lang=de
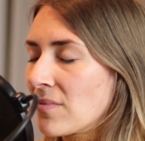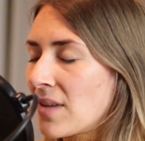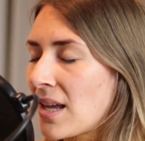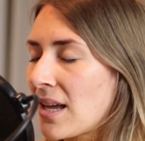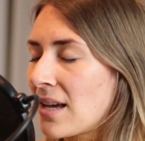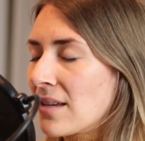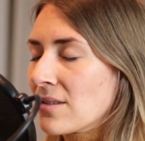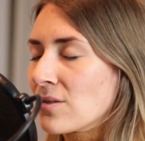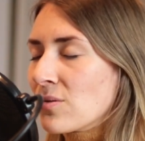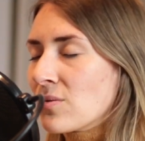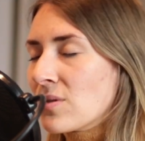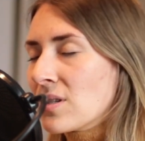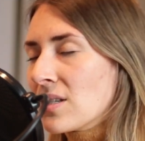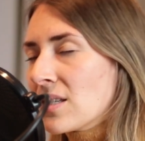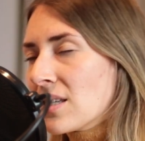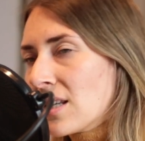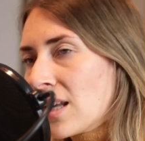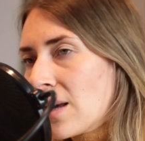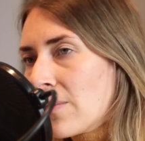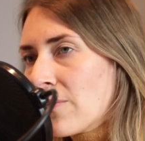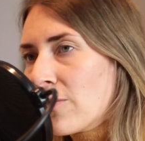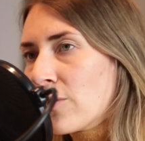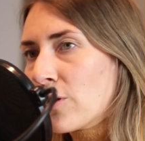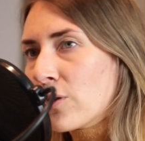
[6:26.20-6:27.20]
ja, so diese
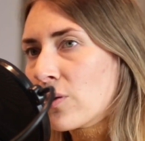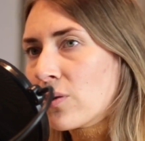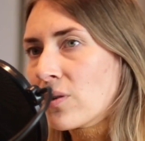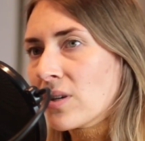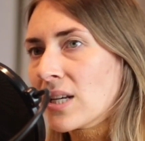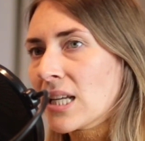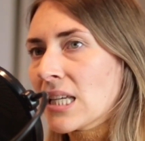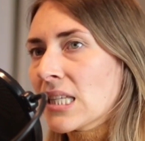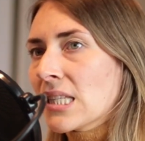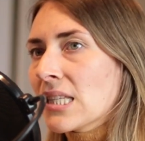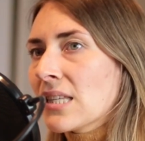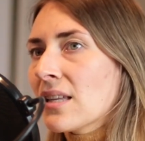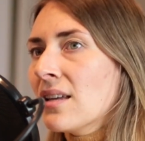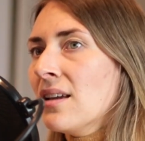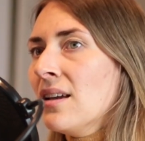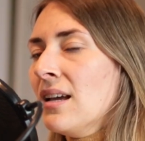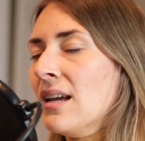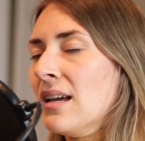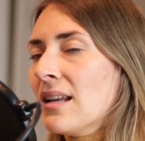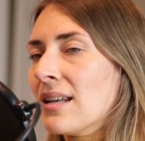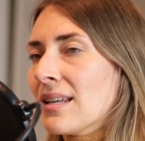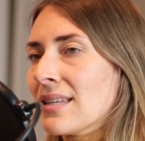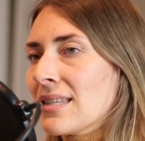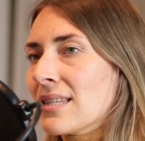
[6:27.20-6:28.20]
Nebenwirkung dessen,
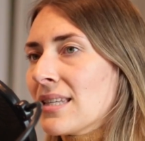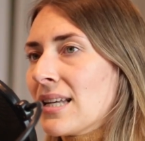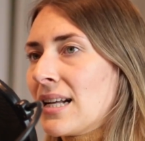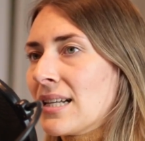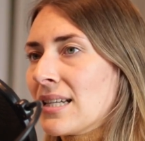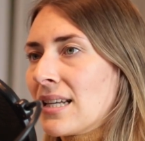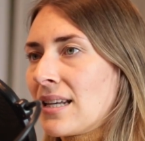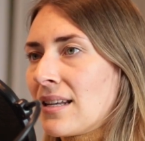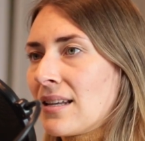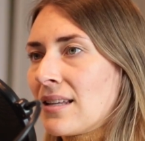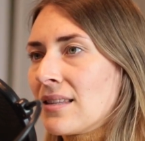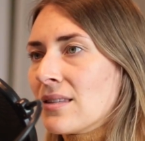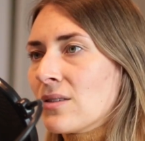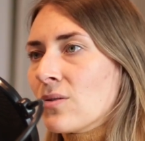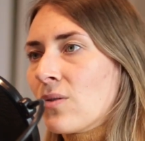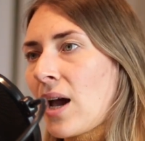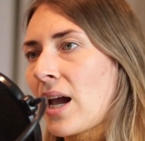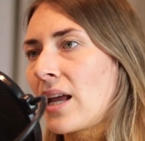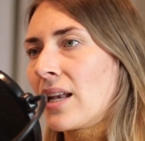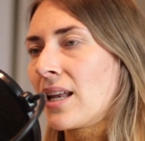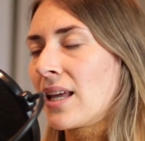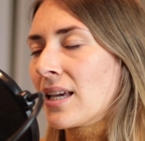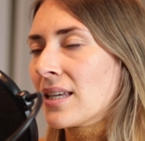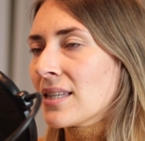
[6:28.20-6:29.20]
dass es halt dann in so
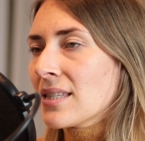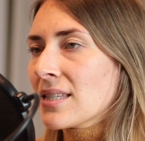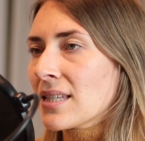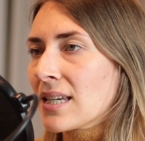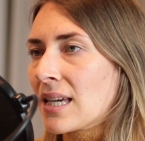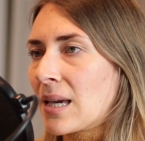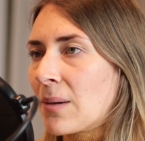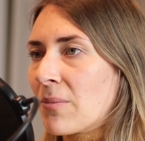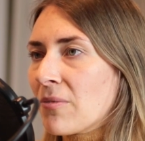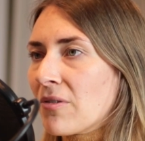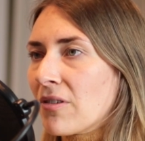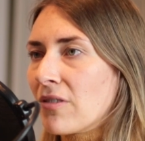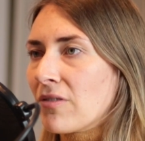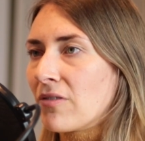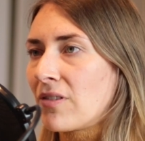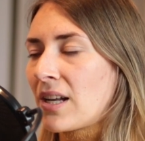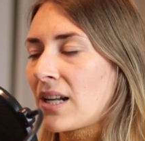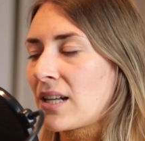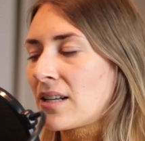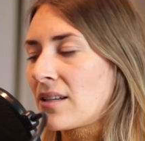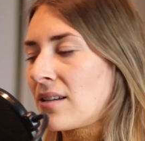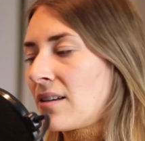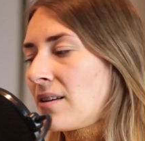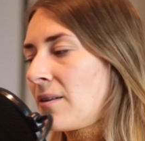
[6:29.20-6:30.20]
ein Extrem
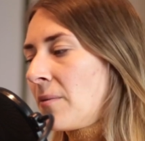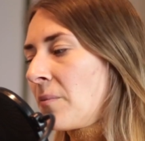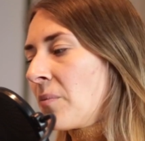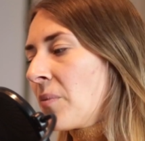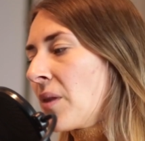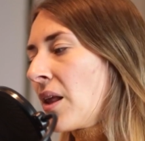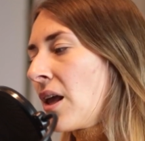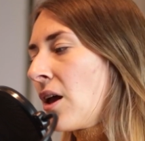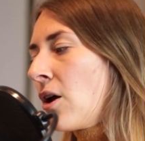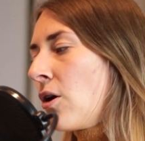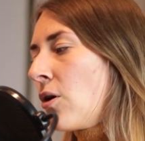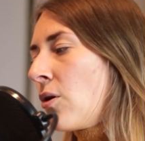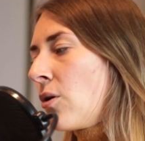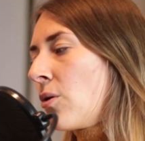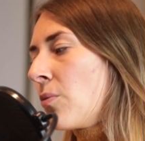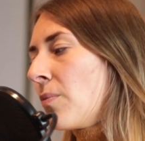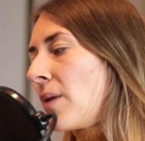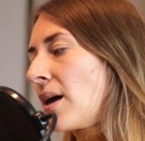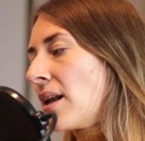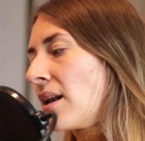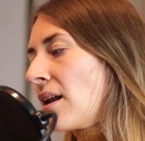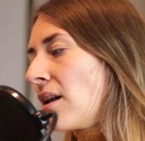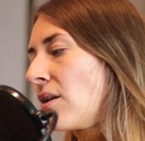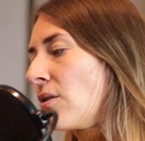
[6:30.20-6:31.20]
verfällt, ne? Und
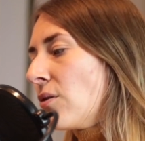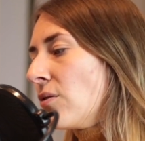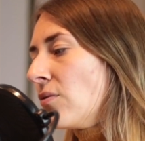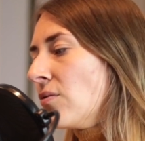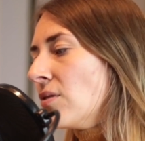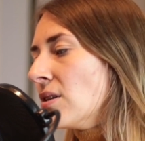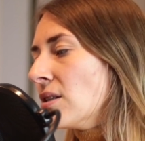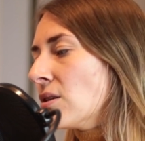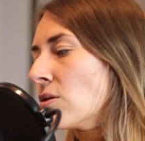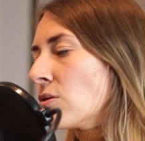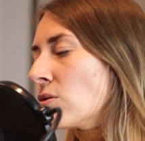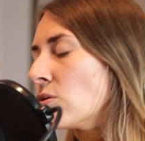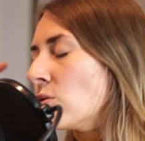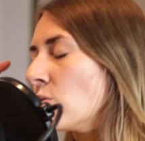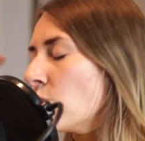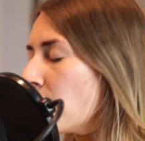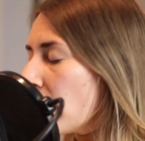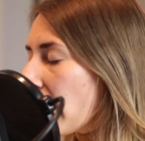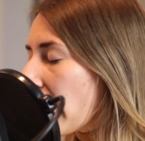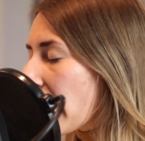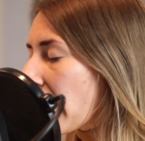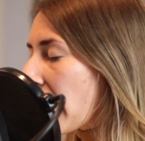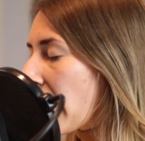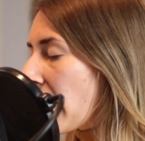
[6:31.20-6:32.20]
man dann irgendwie so
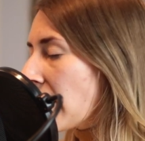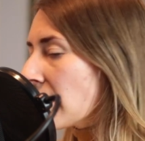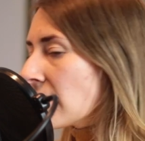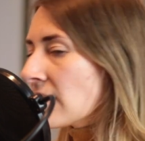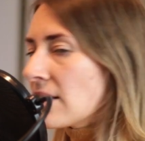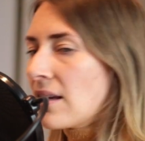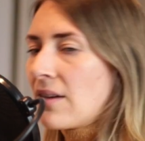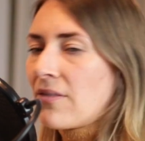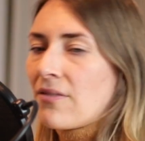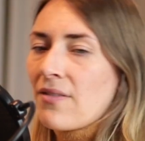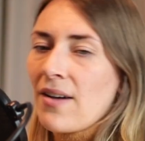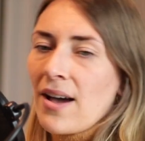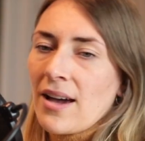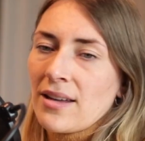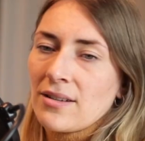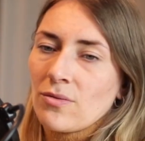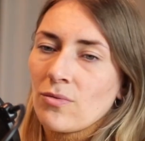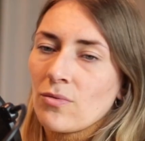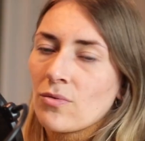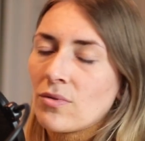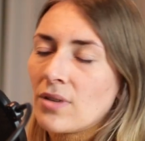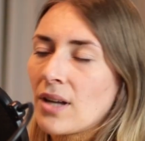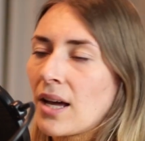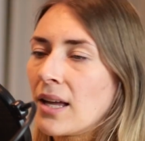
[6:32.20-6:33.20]
super krasse
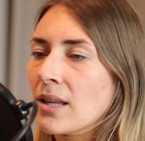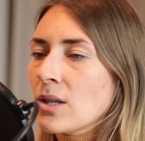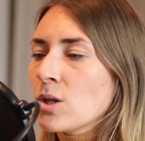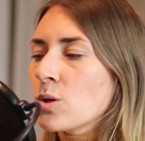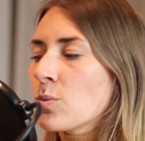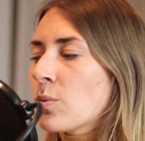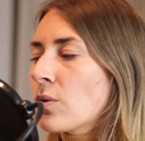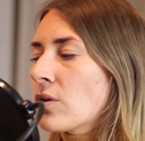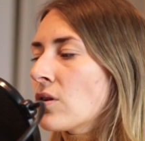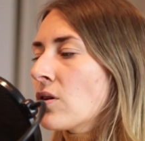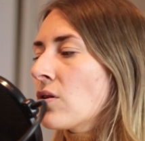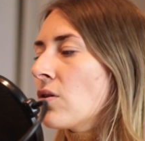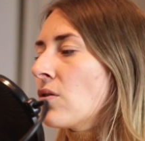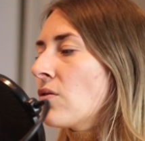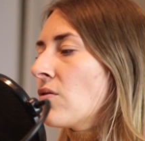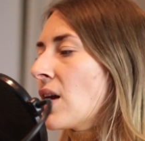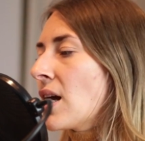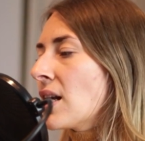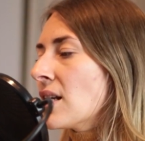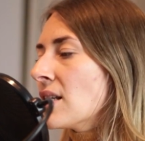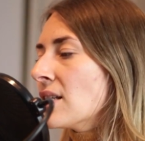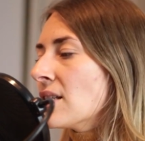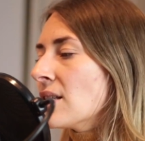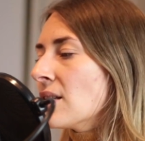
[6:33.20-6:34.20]
Erwartungen und Ansprüche irgendwie
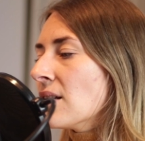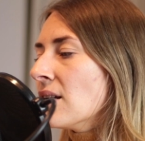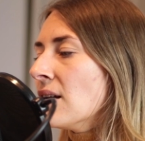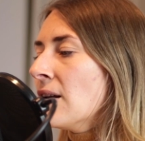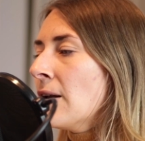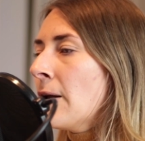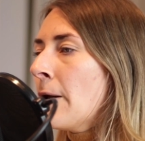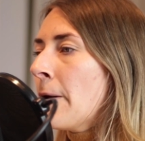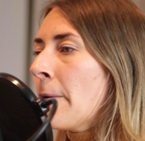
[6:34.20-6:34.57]
an diese